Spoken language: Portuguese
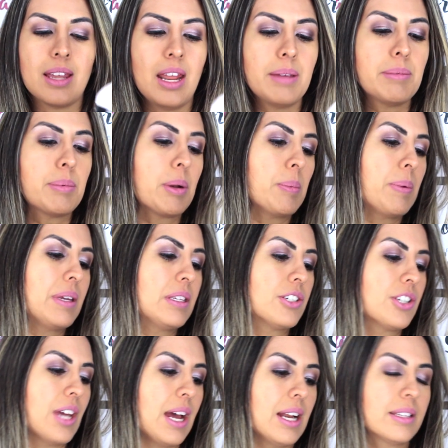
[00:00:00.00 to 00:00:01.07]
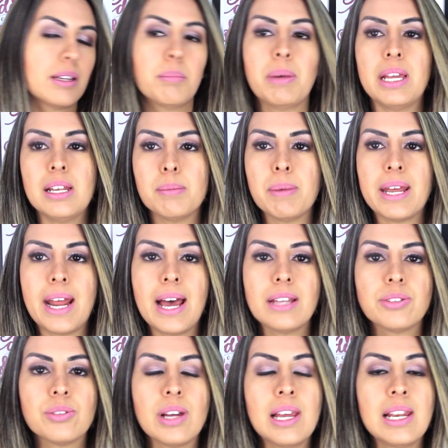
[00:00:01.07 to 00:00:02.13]
creme para pentear, também
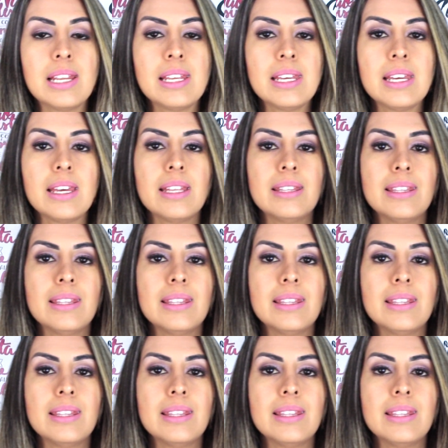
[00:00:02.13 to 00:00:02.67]
liberado, ele